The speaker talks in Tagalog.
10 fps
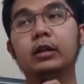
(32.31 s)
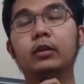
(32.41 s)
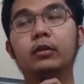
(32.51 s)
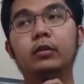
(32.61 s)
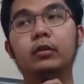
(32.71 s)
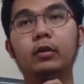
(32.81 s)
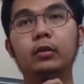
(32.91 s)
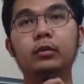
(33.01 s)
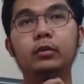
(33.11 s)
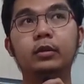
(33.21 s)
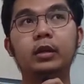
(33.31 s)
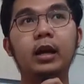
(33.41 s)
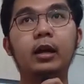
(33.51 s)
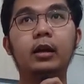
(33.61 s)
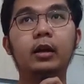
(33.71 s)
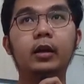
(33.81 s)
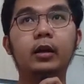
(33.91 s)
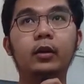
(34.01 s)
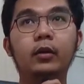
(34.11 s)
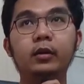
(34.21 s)
So yeah,
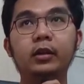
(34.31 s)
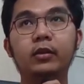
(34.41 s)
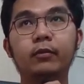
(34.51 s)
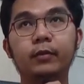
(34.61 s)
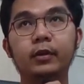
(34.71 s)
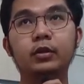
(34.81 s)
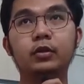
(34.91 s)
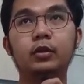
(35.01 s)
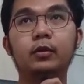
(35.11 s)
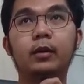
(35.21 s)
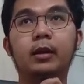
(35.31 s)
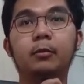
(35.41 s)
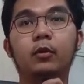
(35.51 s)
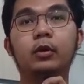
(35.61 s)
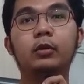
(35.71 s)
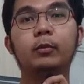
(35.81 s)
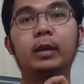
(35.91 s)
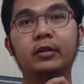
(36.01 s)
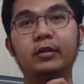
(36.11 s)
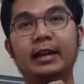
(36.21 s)
uh, on this video, I'm going to make
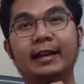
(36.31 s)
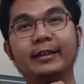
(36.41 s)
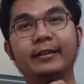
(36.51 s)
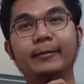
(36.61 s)
a salad.